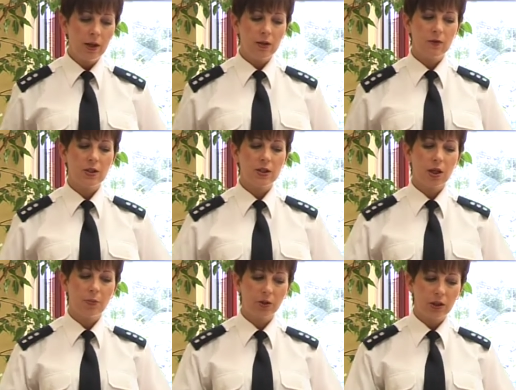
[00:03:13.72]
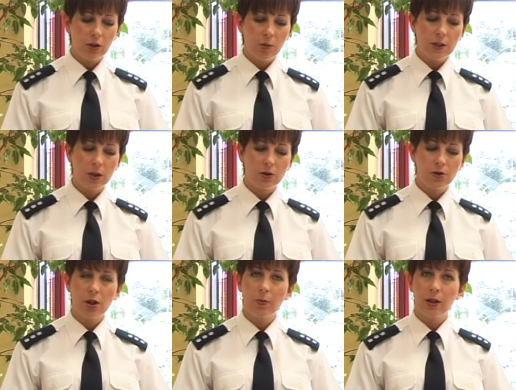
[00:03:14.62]
25 lipca o
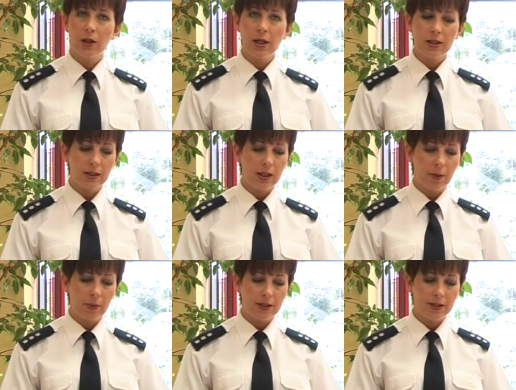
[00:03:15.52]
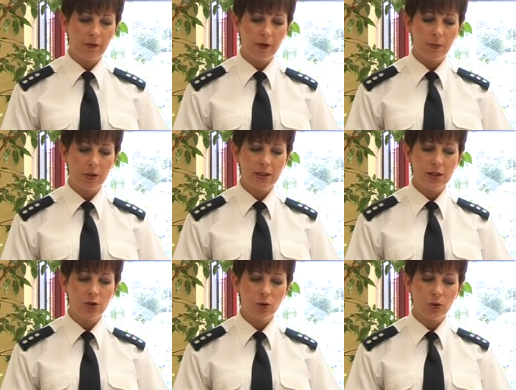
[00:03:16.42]
godzinie 15 na Piaskowej
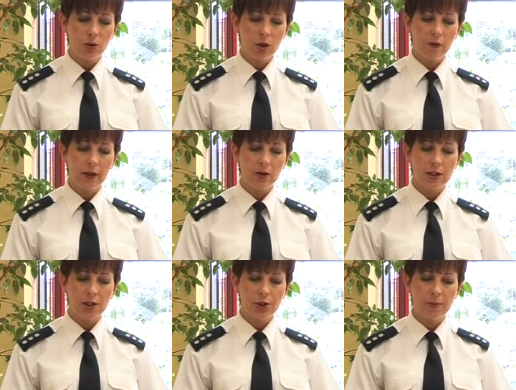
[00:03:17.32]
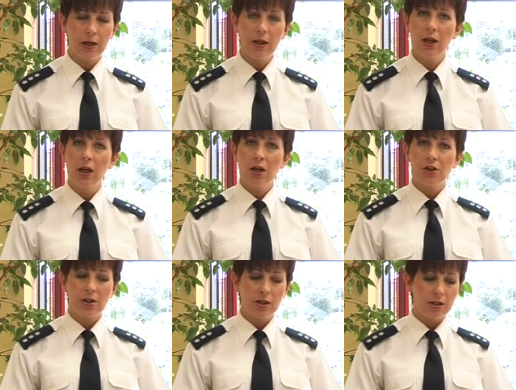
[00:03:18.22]
policjanci ruchu drogowego zatrzymali
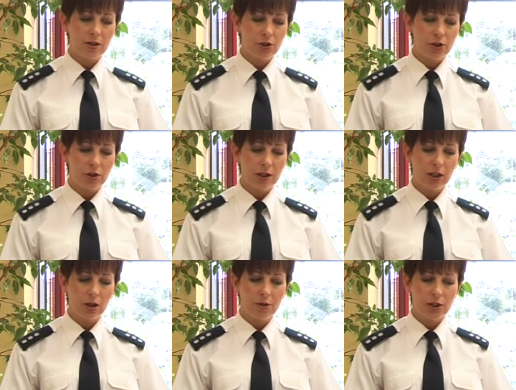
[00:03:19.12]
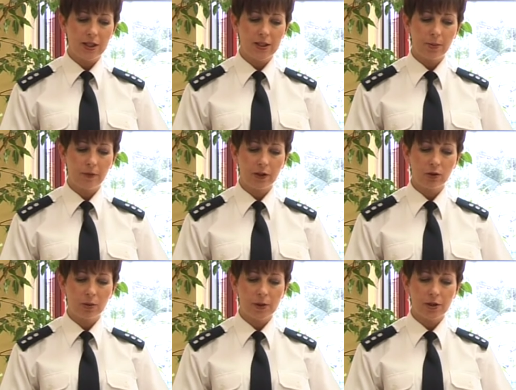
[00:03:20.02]
46-letniego mieszkańca powiatu
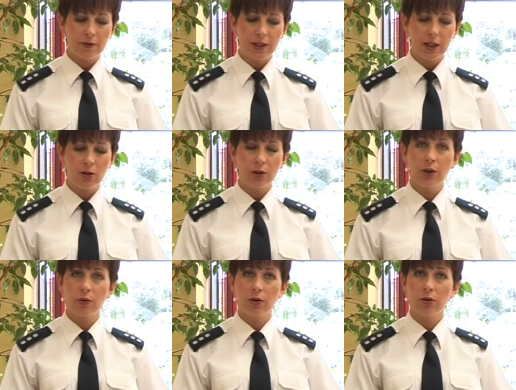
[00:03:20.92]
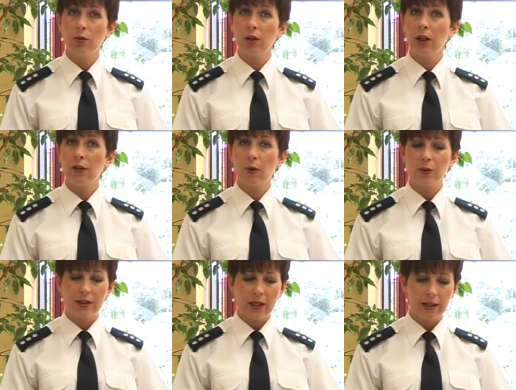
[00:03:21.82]
tomaszowskiego, który kierował
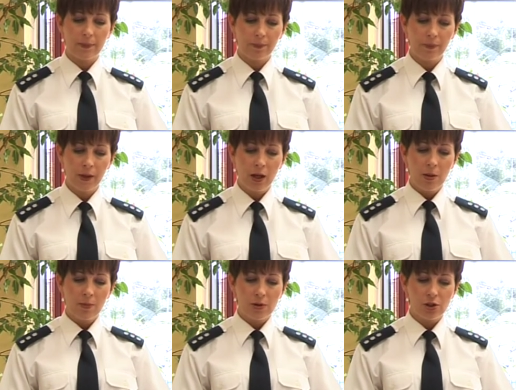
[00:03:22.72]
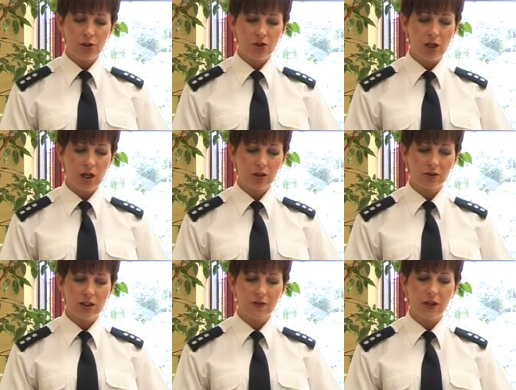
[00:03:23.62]
starem. Mężczyźnie
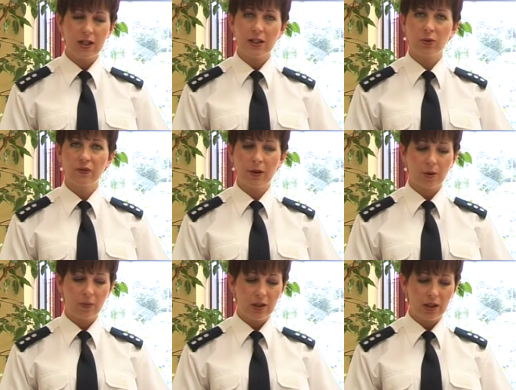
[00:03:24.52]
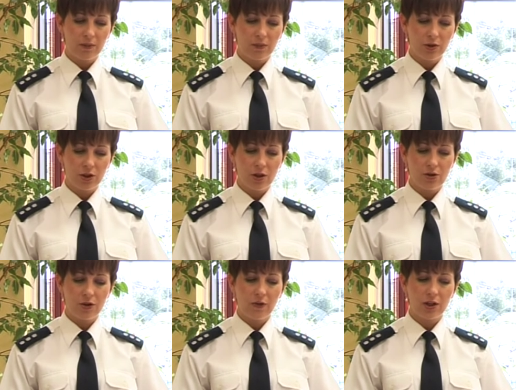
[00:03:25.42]
alkotest wykazał 2 promile.
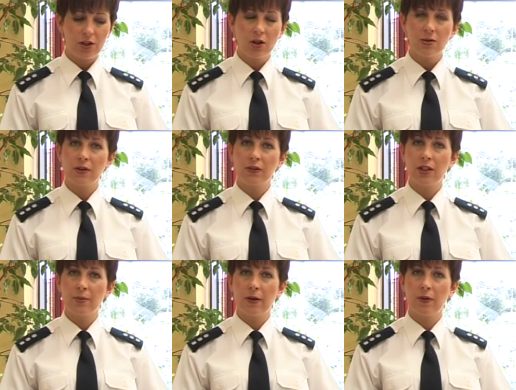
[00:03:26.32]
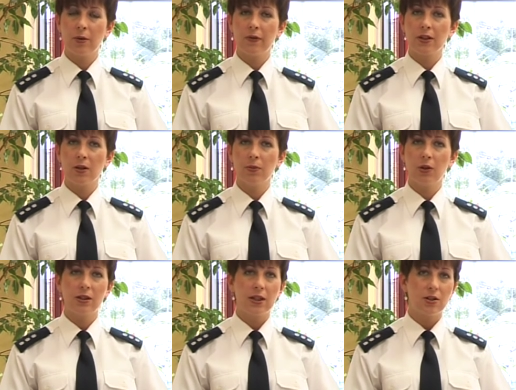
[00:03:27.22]
Czynności wyjaśniające w tej sprawie prowadzą
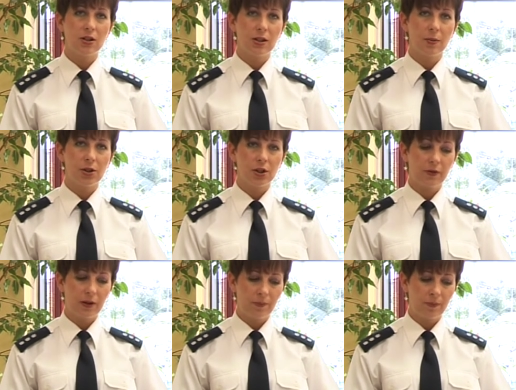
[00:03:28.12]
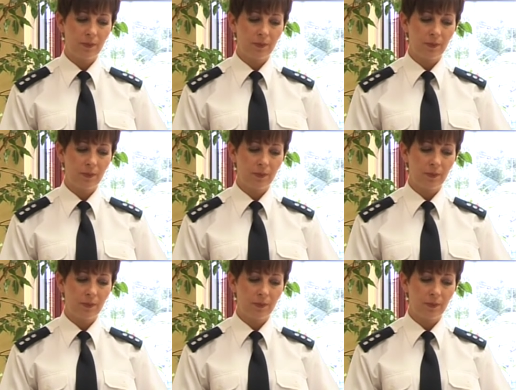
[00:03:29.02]
policjanci z Tomaszowa.